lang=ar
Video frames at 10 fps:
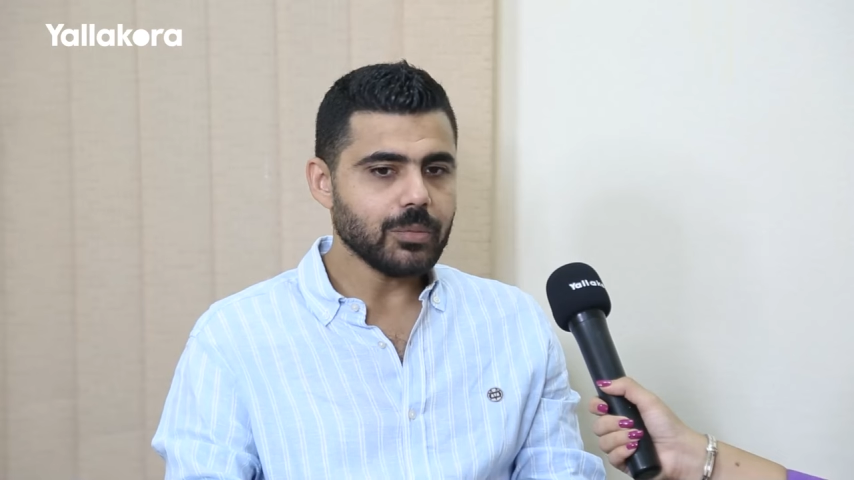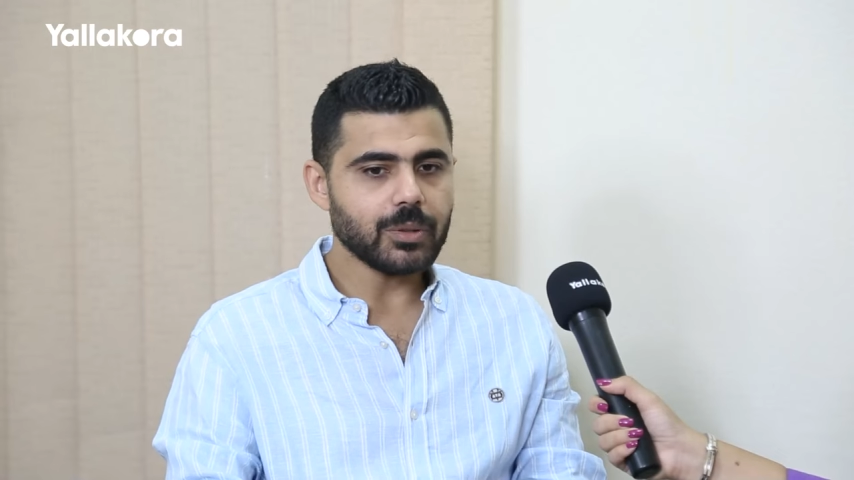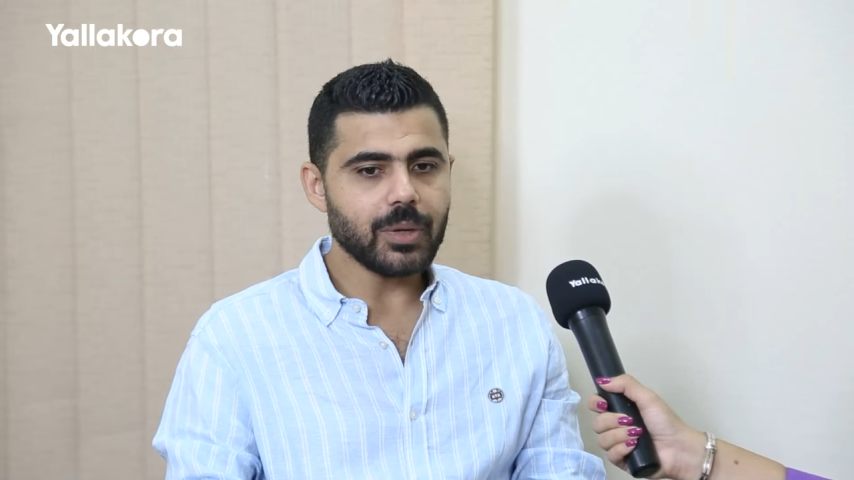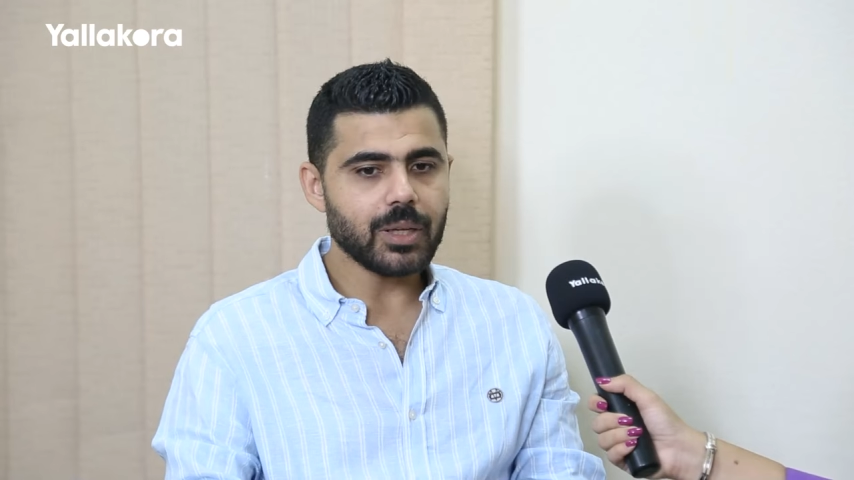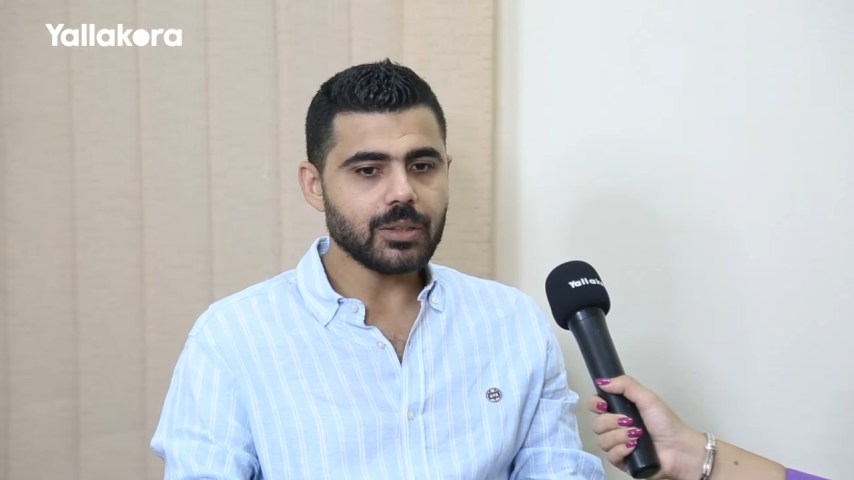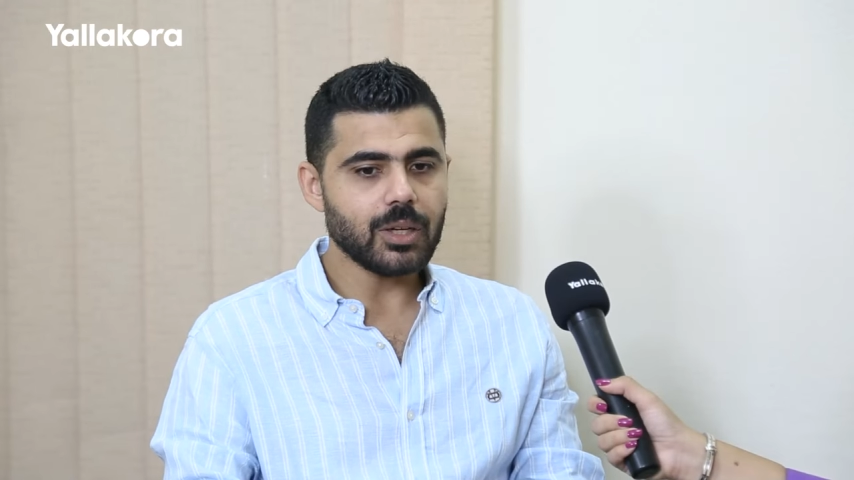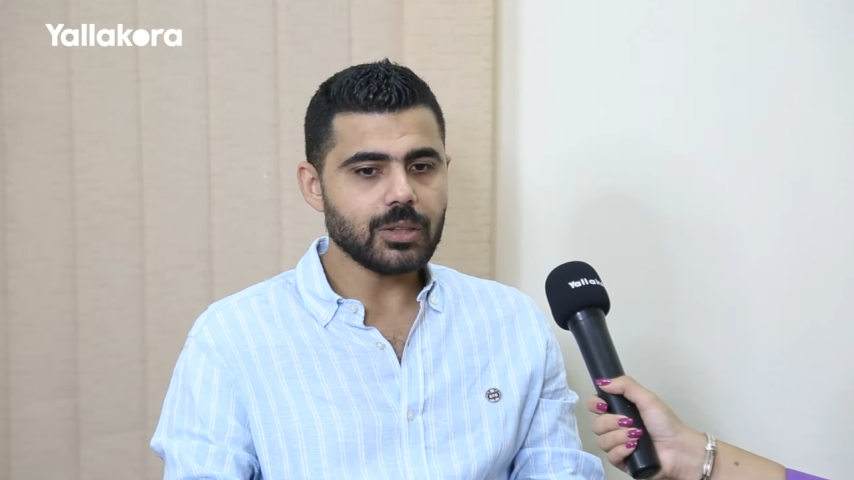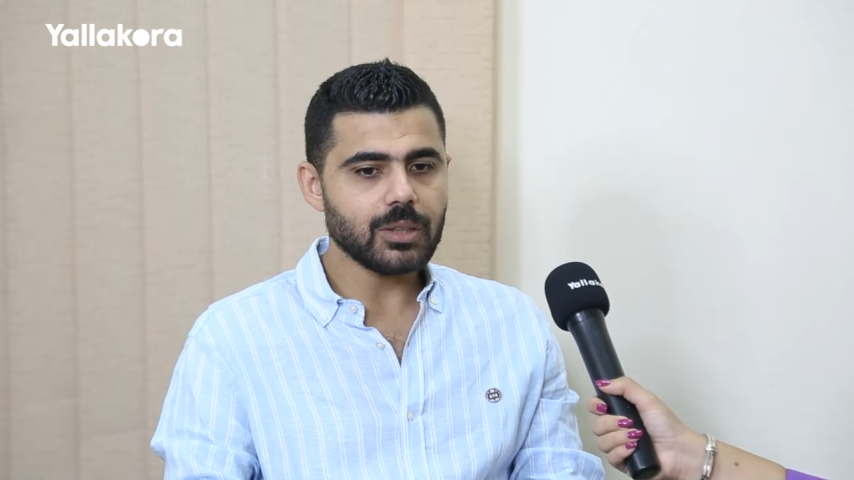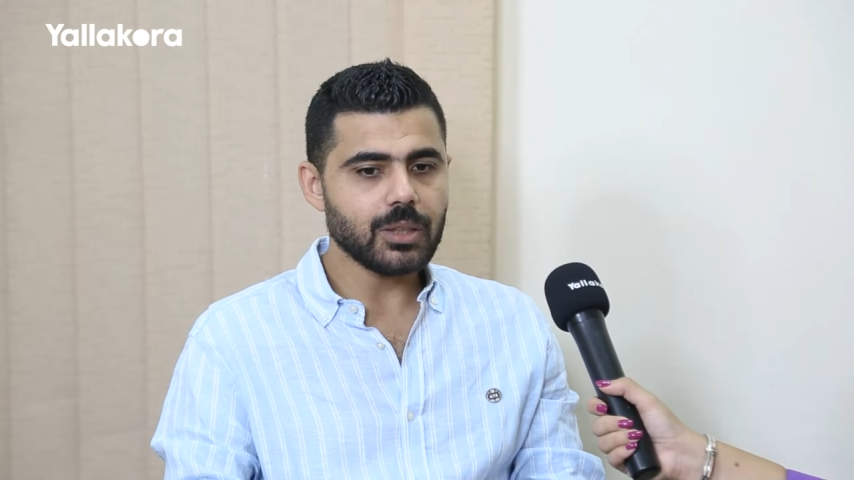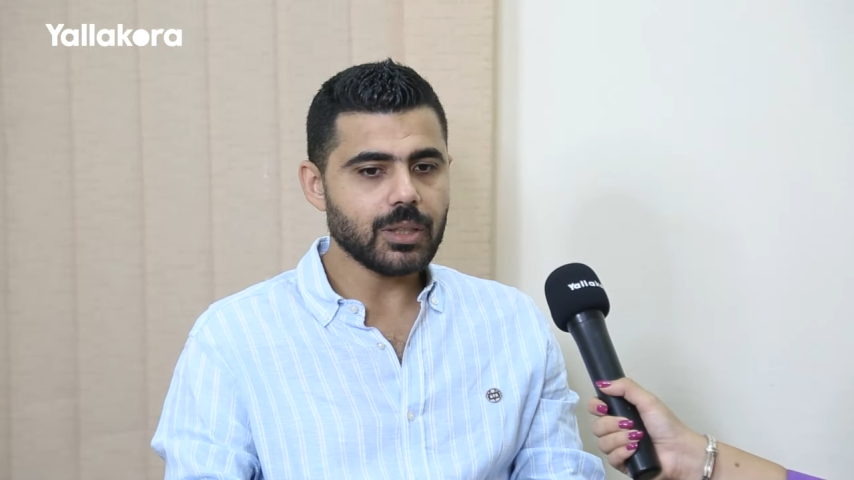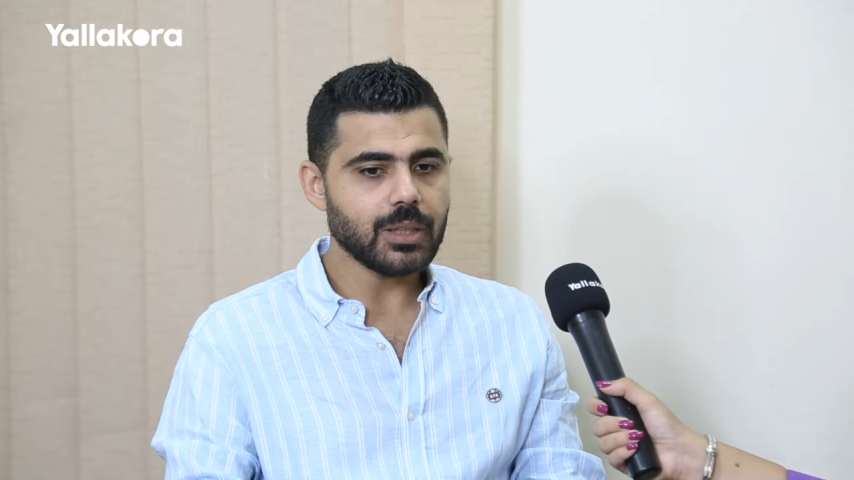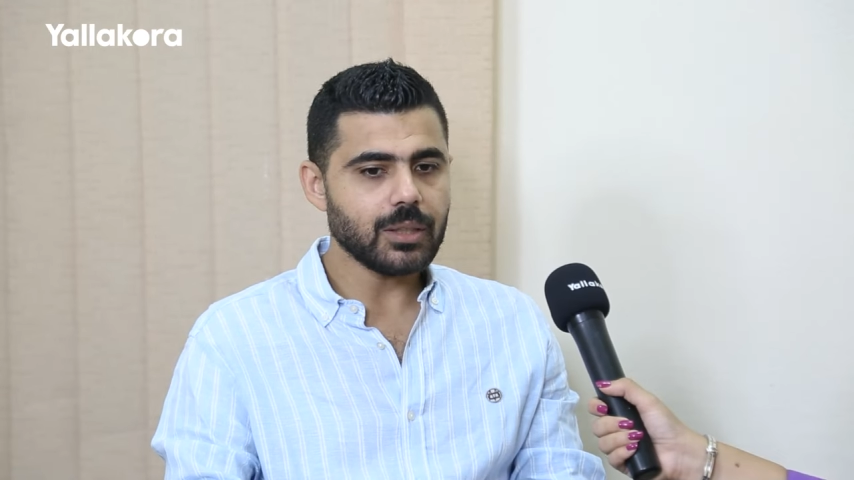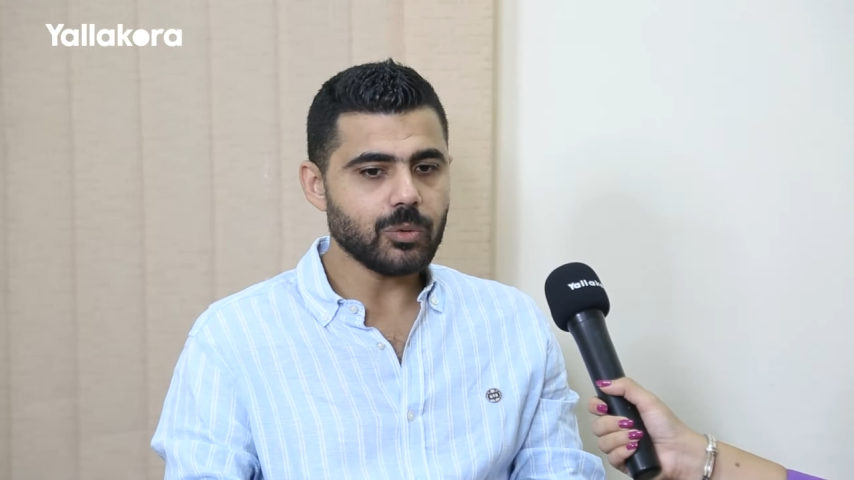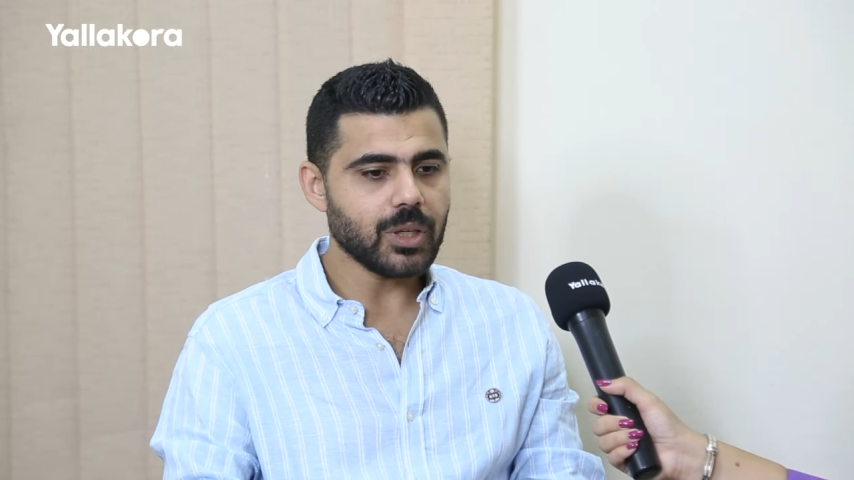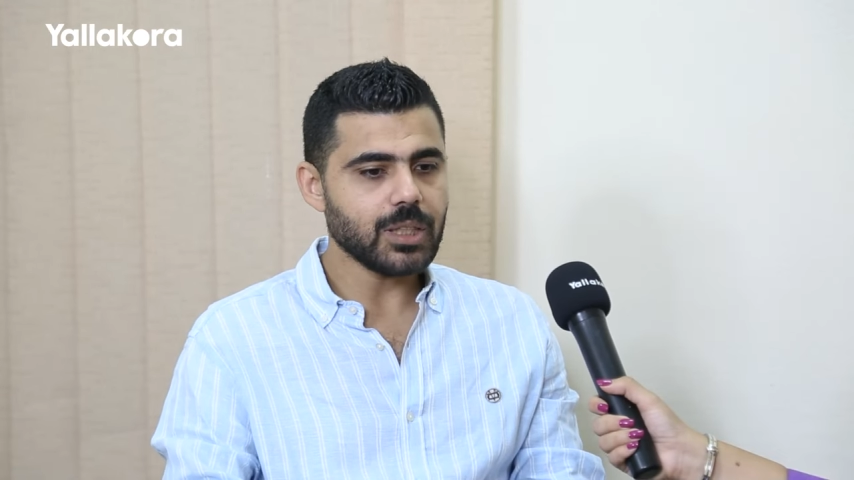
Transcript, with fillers: يبقى النهارده الاولاد